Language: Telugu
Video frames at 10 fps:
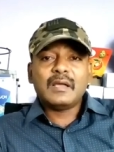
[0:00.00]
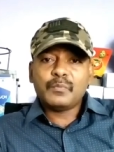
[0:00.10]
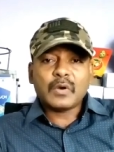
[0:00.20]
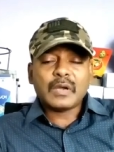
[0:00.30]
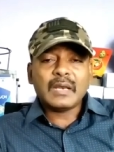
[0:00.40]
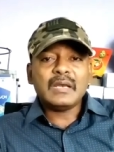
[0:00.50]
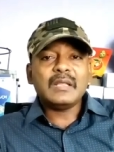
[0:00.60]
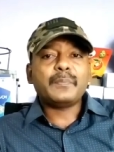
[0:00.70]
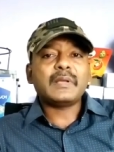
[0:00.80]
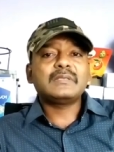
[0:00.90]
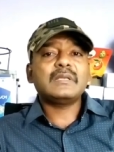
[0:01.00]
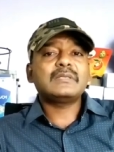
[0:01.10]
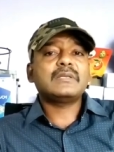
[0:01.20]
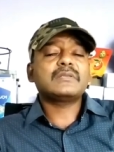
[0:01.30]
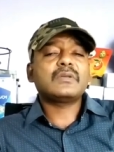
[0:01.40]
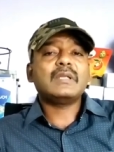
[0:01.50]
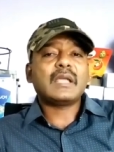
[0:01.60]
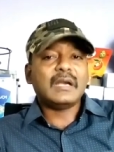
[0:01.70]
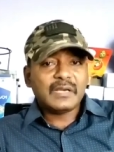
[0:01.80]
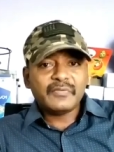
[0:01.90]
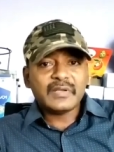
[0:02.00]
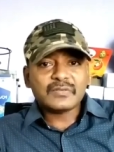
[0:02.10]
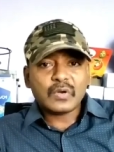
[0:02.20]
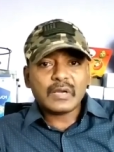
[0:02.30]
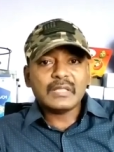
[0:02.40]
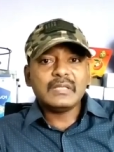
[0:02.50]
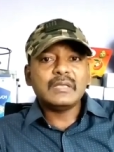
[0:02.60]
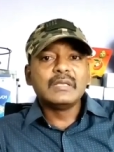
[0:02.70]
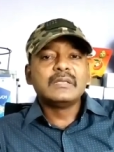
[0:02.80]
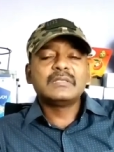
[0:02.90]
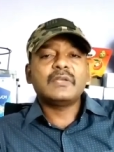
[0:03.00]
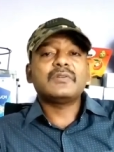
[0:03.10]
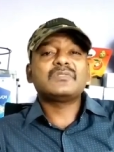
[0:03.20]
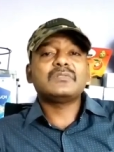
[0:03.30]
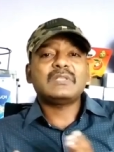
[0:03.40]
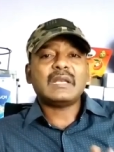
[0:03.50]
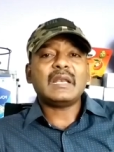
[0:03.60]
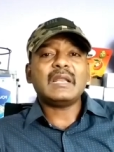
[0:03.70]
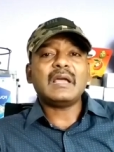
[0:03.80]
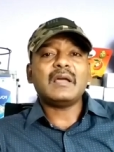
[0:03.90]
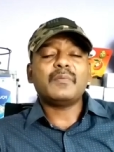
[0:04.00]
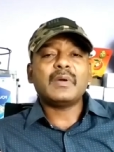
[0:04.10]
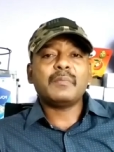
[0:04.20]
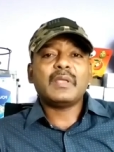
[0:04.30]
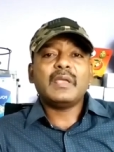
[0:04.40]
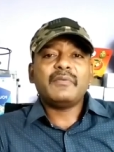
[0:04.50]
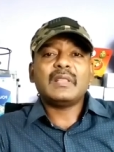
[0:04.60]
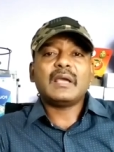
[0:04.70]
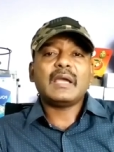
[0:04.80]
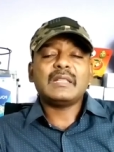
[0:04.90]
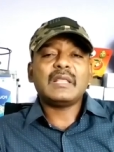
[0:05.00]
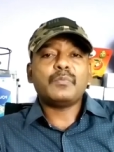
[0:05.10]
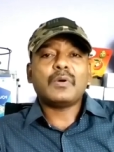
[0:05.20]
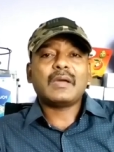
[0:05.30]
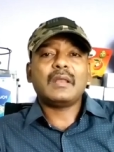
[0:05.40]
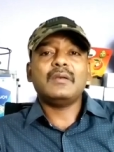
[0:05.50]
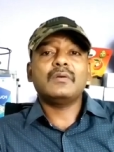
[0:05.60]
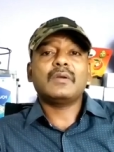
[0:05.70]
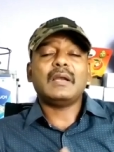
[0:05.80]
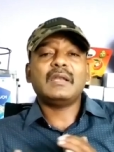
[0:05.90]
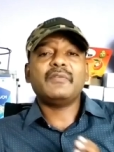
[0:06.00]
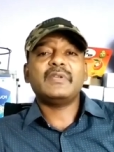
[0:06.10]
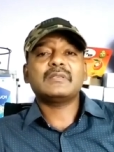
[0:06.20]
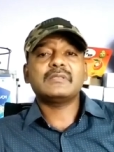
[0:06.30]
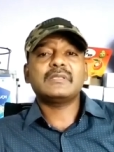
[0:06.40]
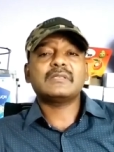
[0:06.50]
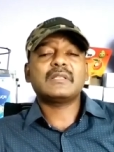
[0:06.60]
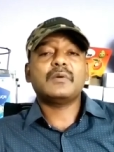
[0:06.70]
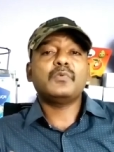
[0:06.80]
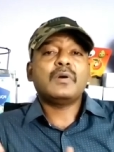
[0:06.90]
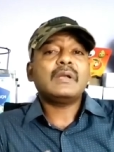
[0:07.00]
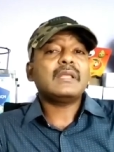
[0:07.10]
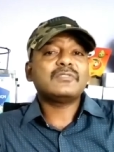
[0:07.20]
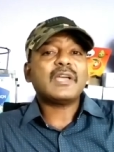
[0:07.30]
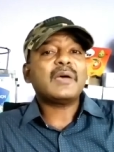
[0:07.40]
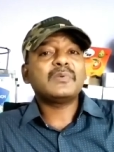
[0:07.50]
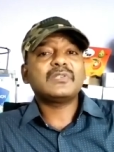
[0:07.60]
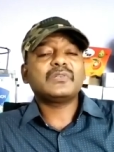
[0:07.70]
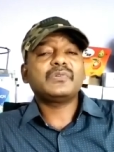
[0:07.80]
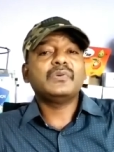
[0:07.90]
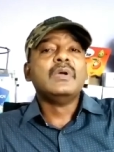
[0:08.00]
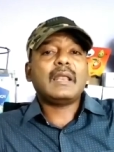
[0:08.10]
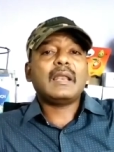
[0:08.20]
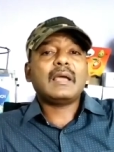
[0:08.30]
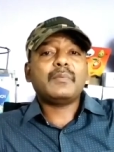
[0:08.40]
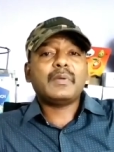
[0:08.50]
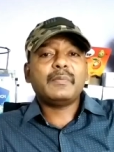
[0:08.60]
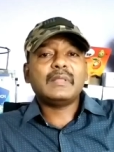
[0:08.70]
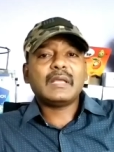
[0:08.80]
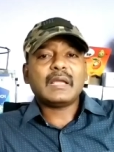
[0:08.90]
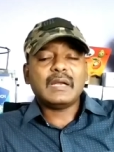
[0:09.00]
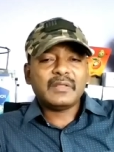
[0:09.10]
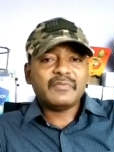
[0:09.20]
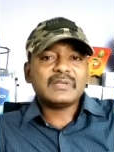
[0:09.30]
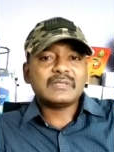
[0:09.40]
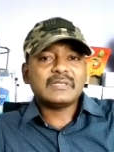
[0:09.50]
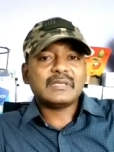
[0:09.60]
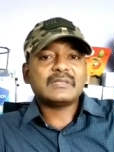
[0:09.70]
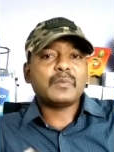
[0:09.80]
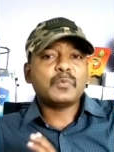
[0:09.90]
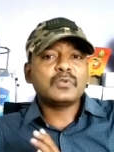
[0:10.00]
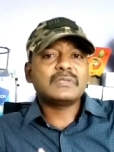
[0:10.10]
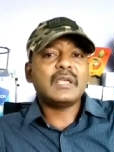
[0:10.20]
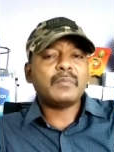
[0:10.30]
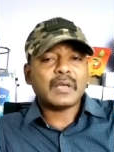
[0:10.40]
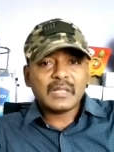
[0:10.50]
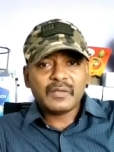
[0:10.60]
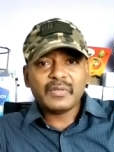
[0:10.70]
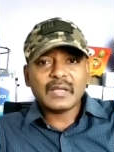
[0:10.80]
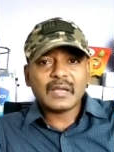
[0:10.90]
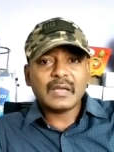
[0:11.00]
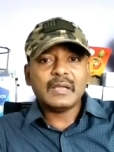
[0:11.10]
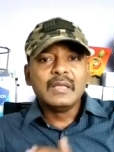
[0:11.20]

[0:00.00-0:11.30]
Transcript: మొక్కలని పర్చేస్ చేసుకొని కల్టివేషన్ అనేది చేయవచ్చు జనరల్గా మనం ఏ విధంగా అయితే మొక్కలను కల్టివేషన్ చేస్తామో అంటే జామ చెట్టు అలాగా మనం అయితే కల్టివేషన్ చేస్తామో సేమ్ అదే విధంగా